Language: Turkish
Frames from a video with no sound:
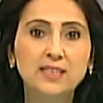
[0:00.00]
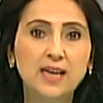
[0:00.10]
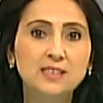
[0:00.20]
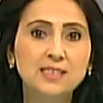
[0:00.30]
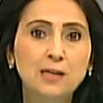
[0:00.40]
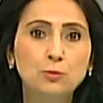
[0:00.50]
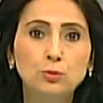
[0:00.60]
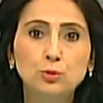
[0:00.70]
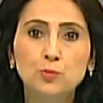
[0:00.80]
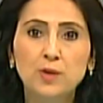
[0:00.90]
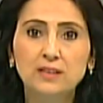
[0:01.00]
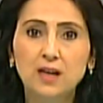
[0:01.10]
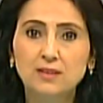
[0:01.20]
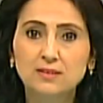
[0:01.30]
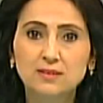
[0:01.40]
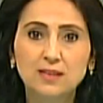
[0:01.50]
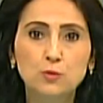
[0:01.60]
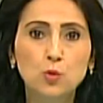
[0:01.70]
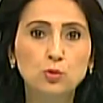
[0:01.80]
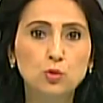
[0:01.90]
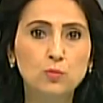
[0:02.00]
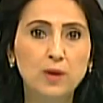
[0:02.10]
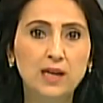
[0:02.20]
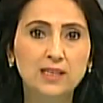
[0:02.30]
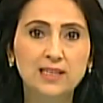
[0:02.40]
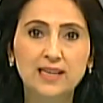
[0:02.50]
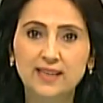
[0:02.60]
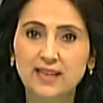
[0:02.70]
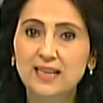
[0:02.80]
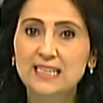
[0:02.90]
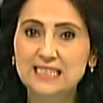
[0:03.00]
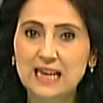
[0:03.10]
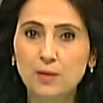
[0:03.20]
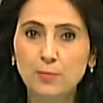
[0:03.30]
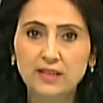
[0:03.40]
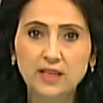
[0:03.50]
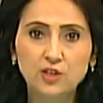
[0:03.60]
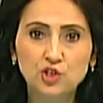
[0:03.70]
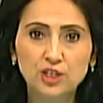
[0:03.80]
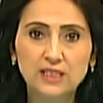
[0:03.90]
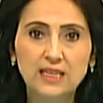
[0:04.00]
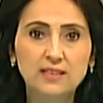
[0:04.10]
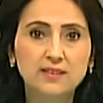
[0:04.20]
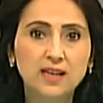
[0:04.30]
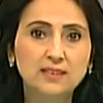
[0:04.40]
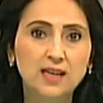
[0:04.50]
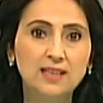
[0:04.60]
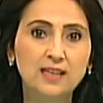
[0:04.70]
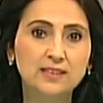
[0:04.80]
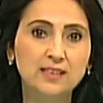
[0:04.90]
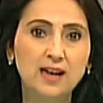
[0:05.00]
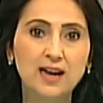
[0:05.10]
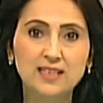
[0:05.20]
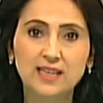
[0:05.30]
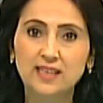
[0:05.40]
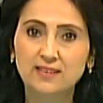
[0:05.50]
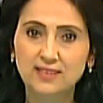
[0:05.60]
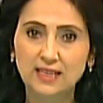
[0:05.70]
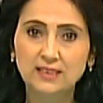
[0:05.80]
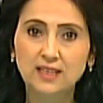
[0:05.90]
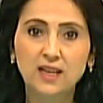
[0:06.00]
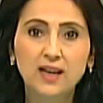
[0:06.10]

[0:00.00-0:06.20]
kentsel dönüşüm adı altında yoksul mahalleleri sermaye için yeni rant alanları haline getiren,